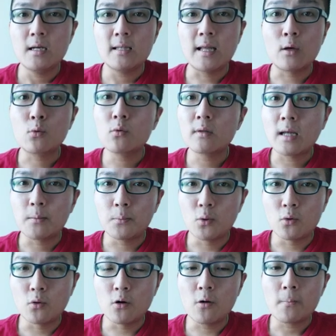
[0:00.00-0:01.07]
老公老
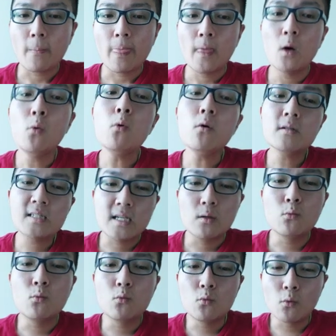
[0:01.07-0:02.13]
婆，或者
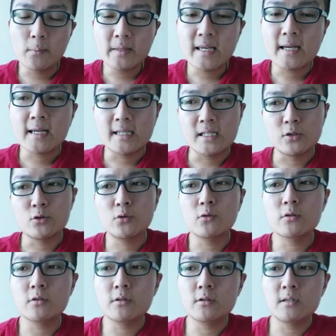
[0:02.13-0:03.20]
我们也可以
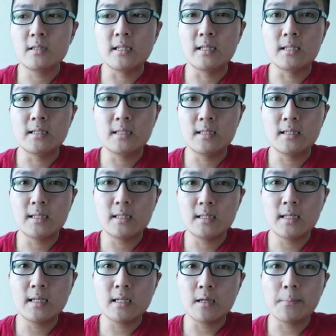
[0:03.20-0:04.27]
说就是你的那
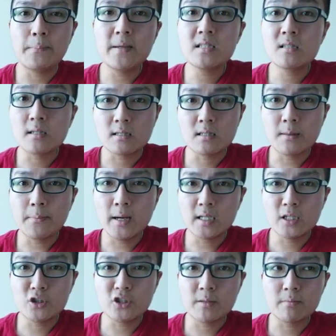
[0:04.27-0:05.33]
那个 business 的
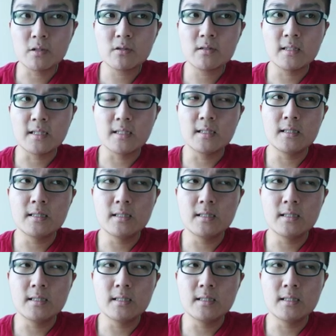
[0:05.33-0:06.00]
partnership，就是你。